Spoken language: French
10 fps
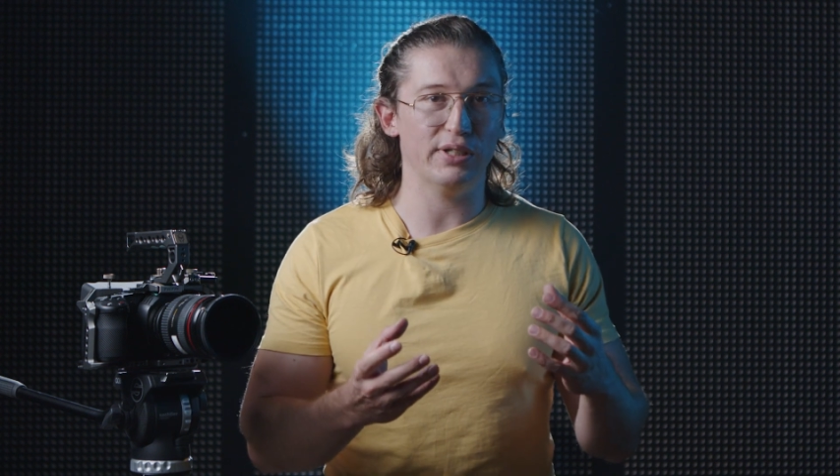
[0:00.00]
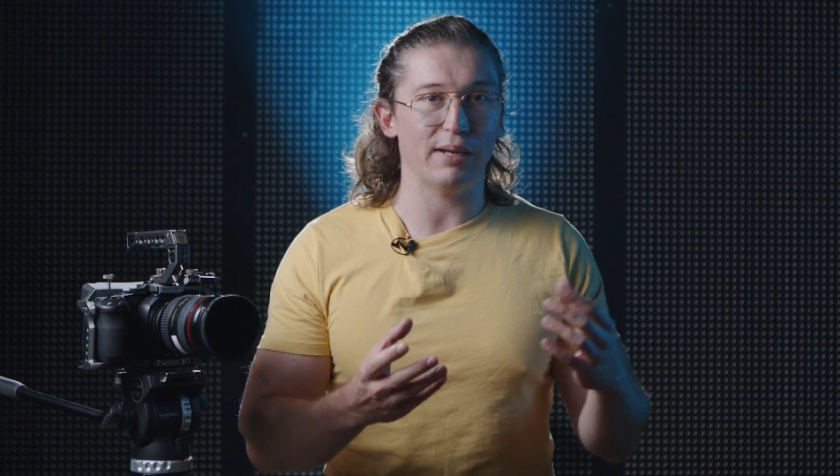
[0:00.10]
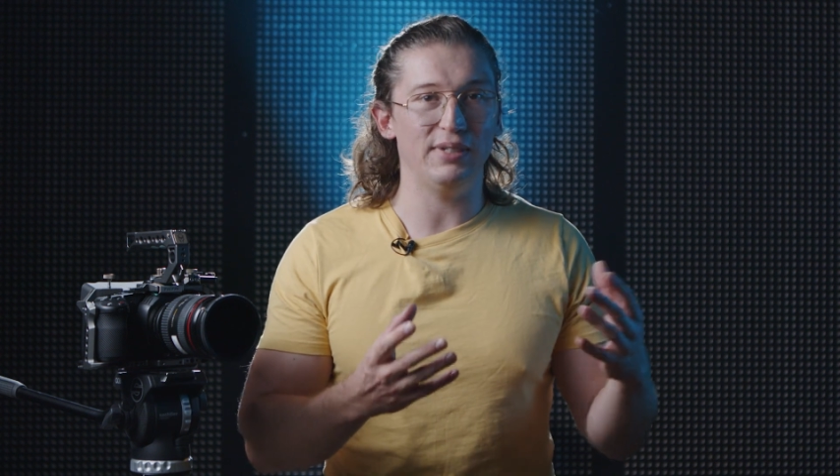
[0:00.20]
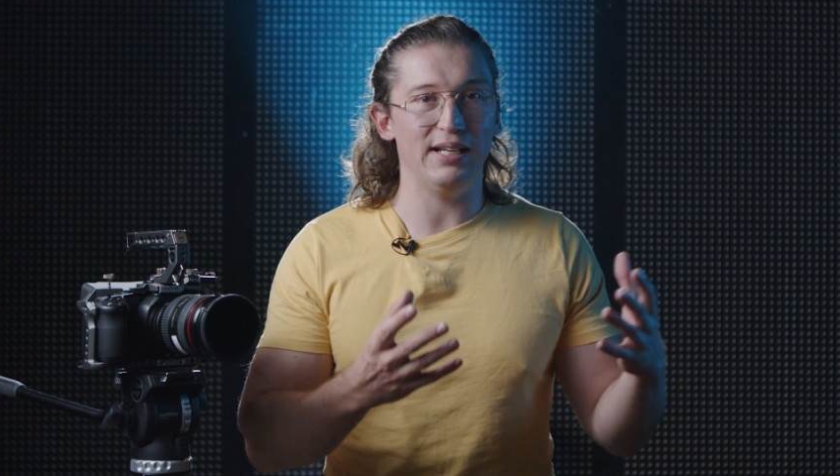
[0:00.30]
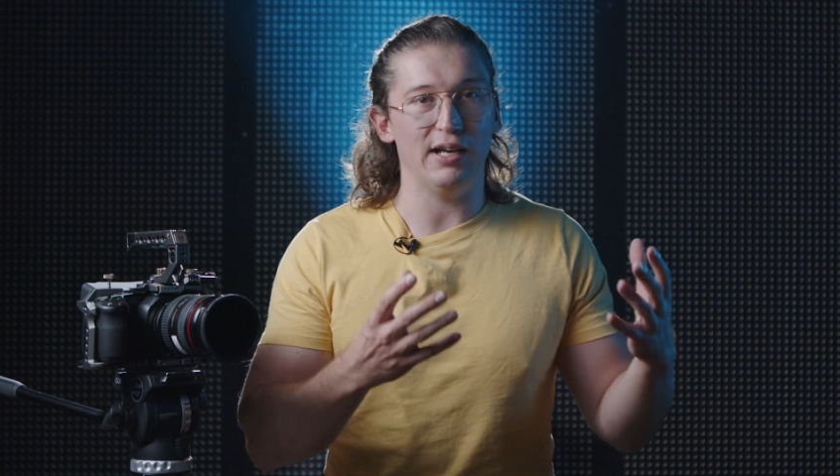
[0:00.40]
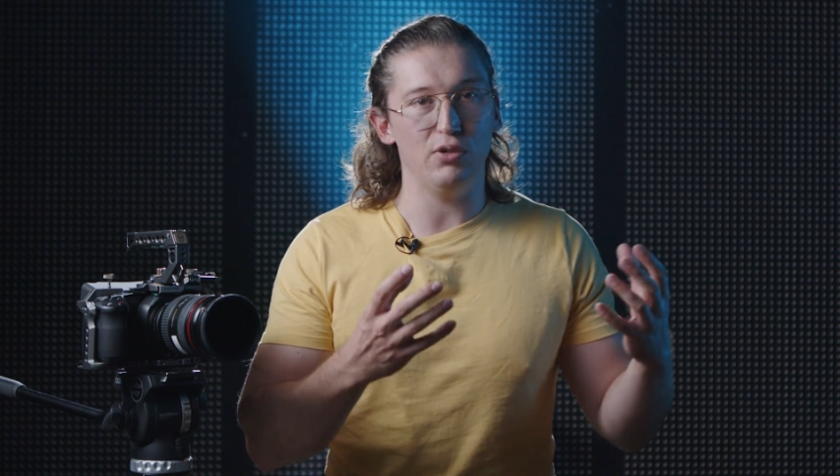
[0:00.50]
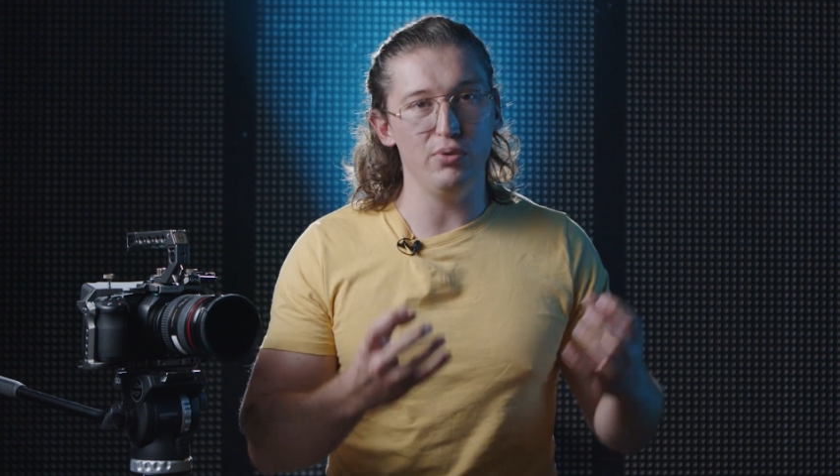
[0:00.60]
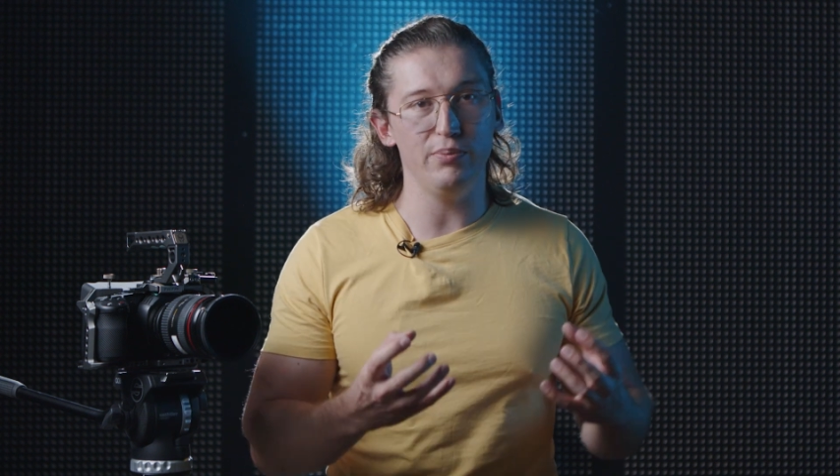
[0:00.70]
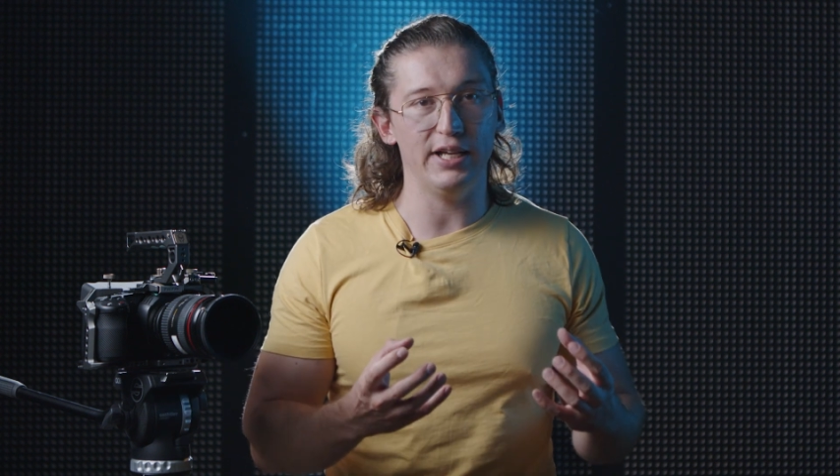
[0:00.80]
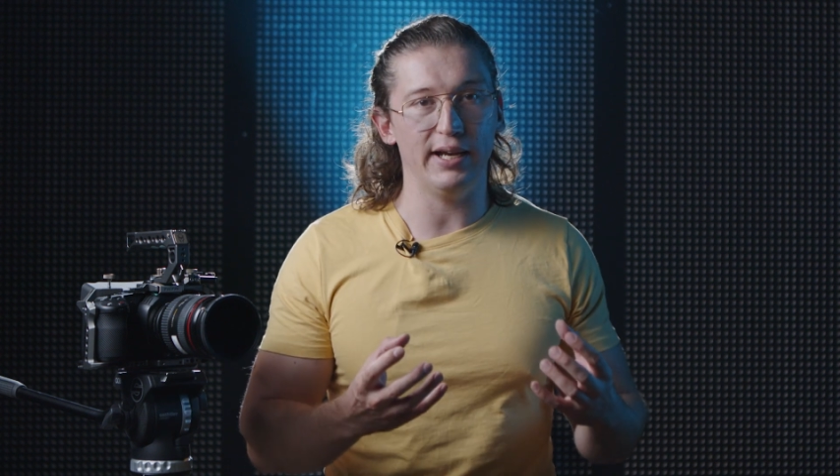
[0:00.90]
capter la
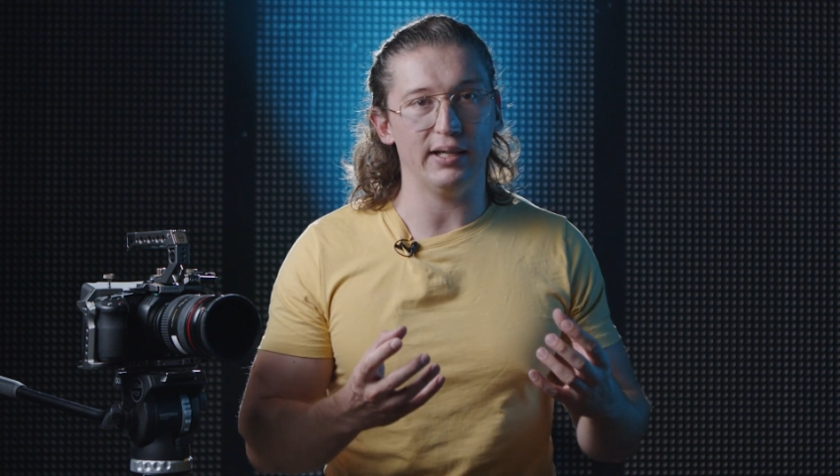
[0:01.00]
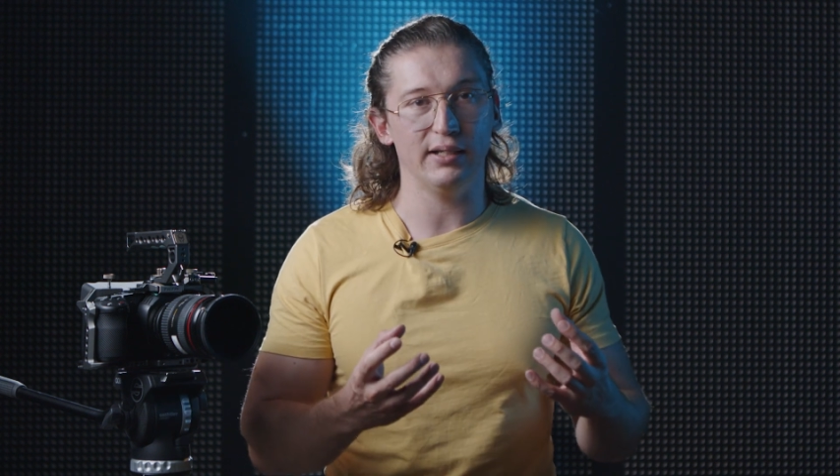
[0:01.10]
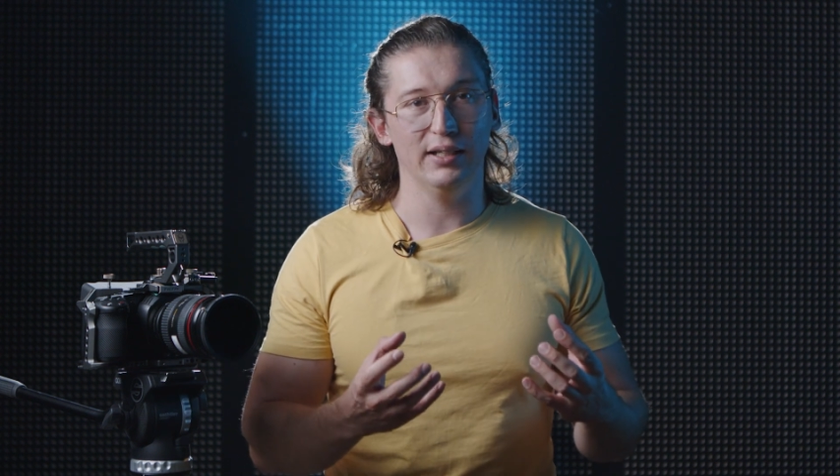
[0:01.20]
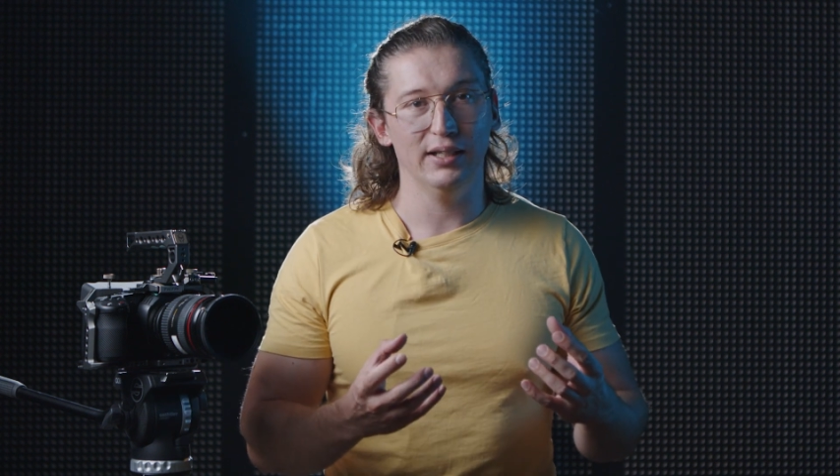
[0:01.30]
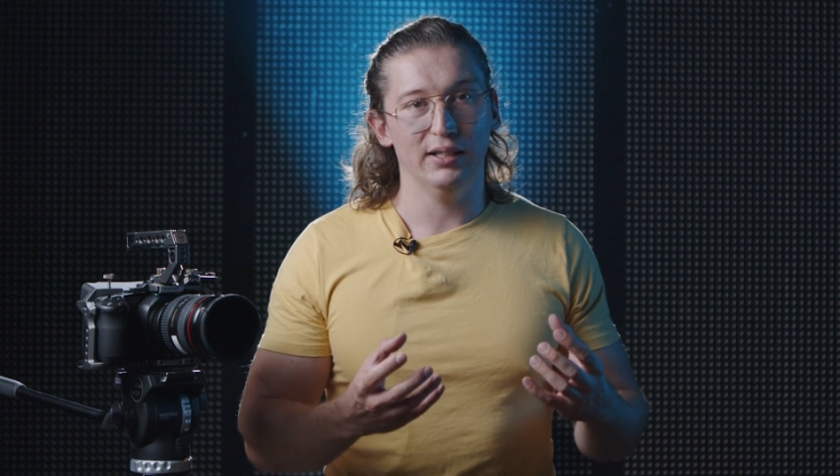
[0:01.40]
lumière